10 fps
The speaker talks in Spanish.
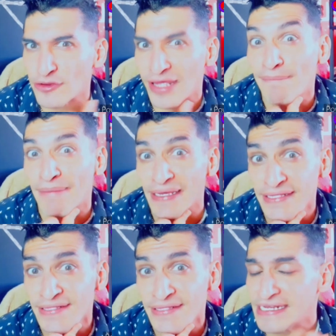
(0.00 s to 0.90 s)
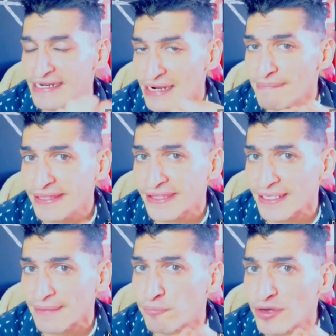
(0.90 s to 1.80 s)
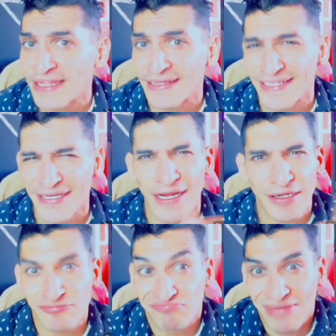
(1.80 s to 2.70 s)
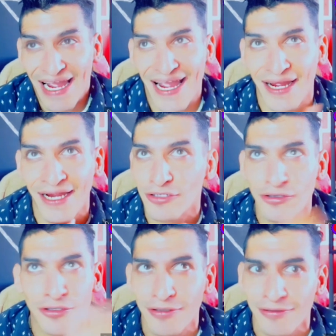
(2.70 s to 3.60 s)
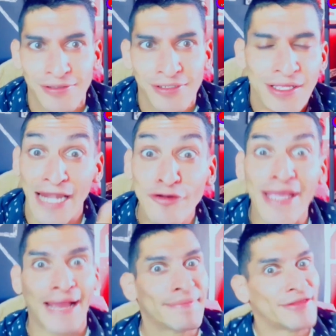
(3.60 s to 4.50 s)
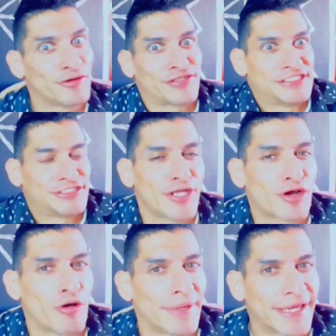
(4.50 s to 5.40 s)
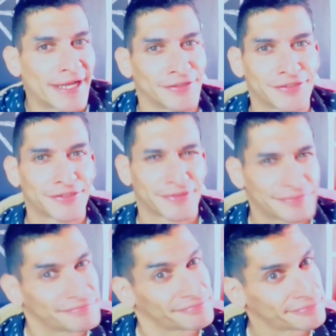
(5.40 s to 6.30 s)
ayudar al país y realmente puedan hacer algo, algo que cambie nuestra historia como mexicanos